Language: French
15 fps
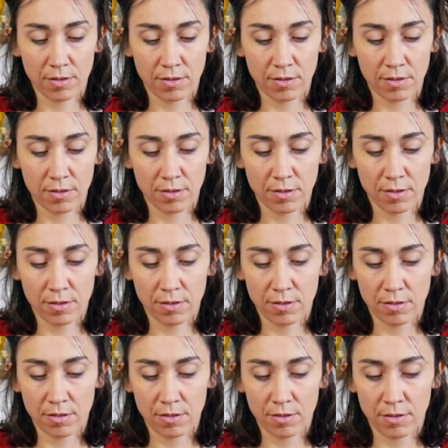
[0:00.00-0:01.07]
Tata,
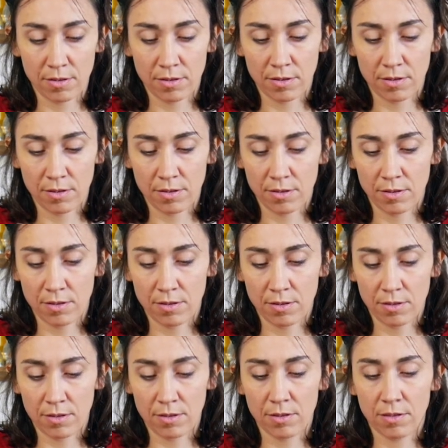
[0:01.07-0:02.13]
pourquoi on
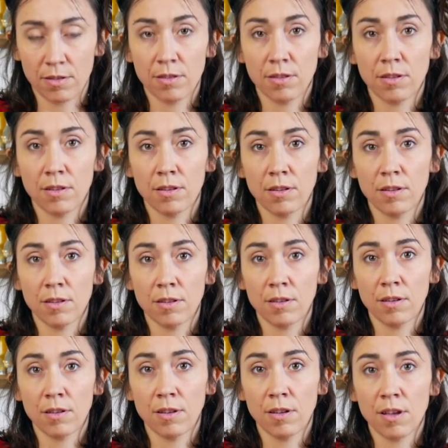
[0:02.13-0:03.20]
dit qui
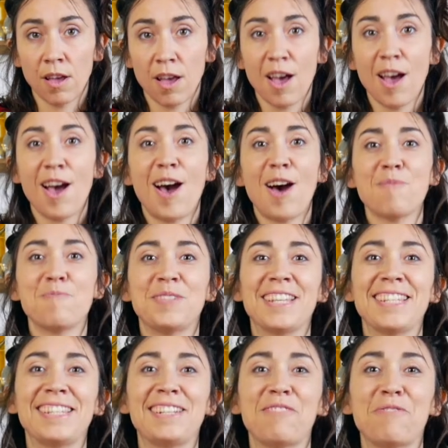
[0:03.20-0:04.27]
d'ordine Ah oh ben
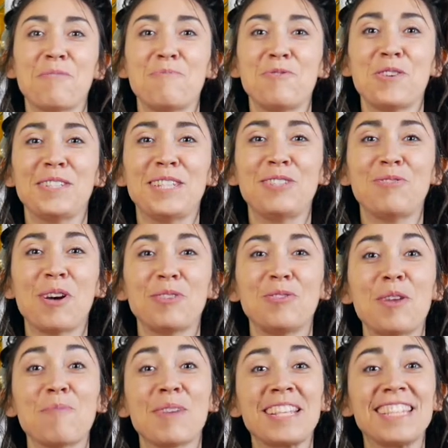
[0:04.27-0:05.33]
ça c'est la fabuleuse histoire de
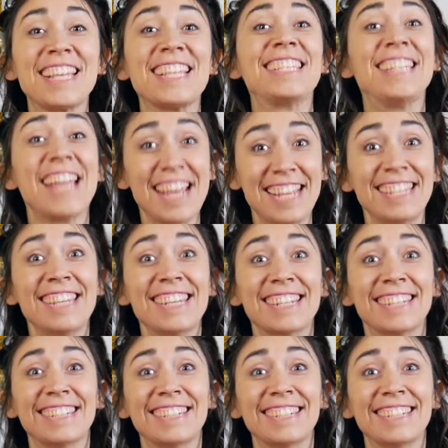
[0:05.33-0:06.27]
la princesse Daisy.